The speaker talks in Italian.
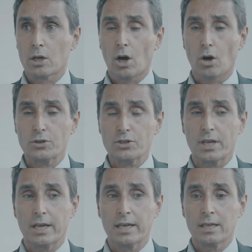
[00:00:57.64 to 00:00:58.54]

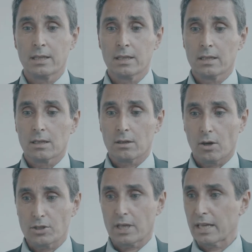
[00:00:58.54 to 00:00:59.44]
cose
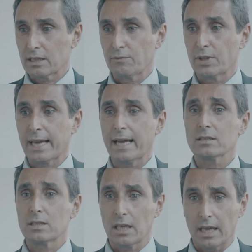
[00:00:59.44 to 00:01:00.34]
cose
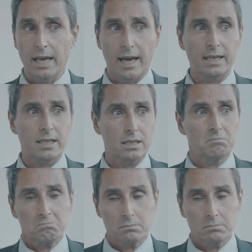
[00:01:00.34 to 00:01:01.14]
gratificanti e anche,